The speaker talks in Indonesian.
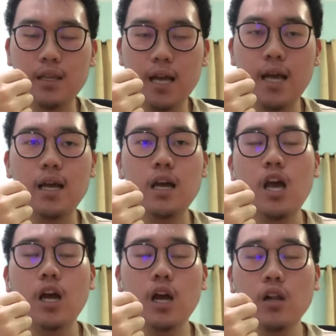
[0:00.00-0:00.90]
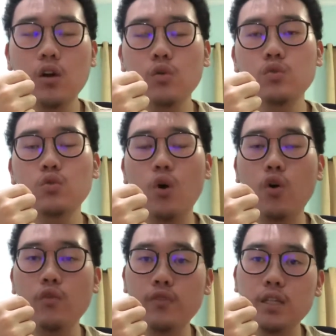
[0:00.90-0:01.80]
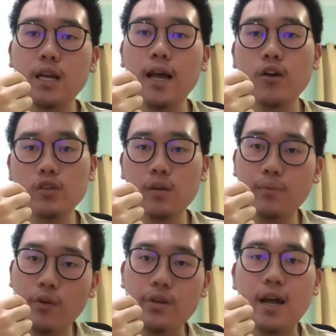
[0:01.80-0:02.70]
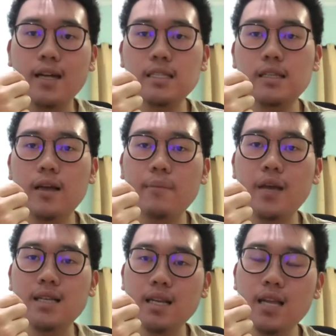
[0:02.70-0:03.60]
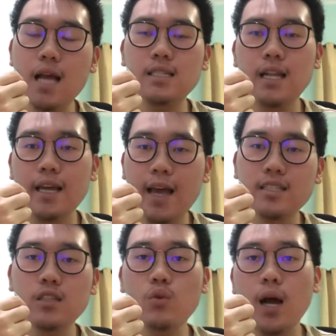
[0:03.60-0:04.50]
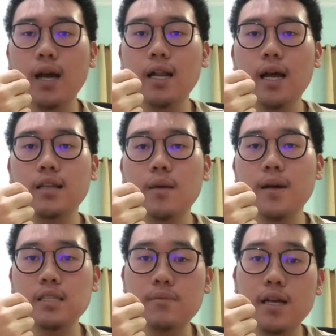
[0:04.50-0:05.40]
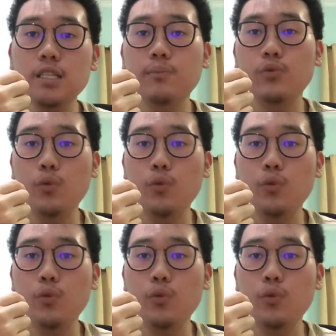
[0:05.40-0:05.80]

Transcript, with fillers: Nah, kalau untuk over the counter products, biasanya azelaic acid itu akan ada maksimal 10%.